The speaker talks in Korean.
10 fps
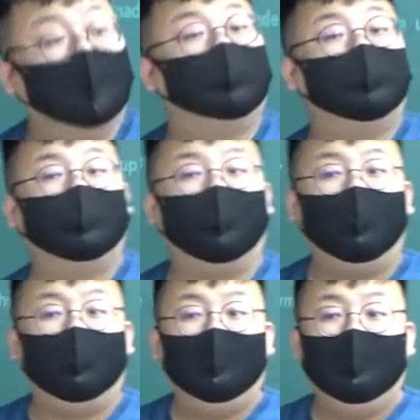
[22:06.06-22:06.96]

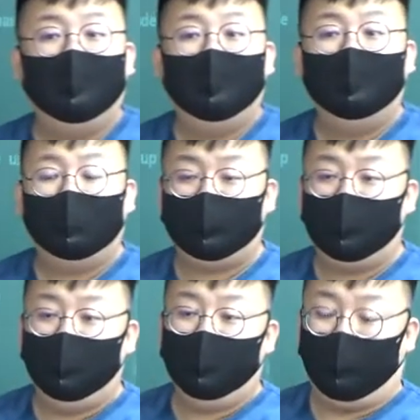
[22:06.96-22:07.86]
그러니까
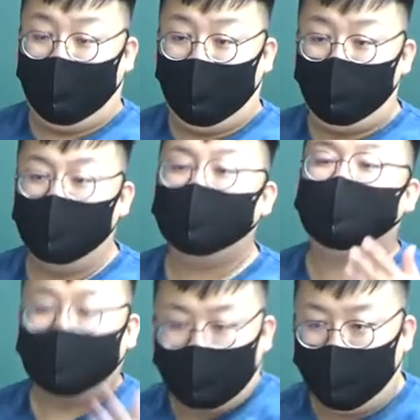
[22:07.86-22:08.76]
사실 망하면
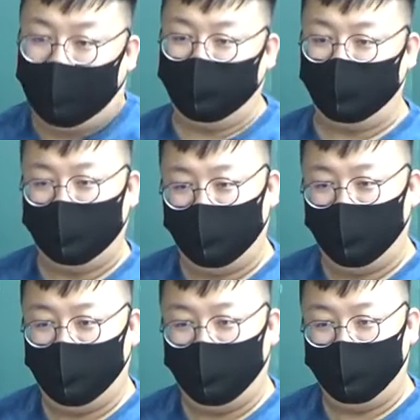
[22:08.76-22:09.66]
크게 망할 수 있어요.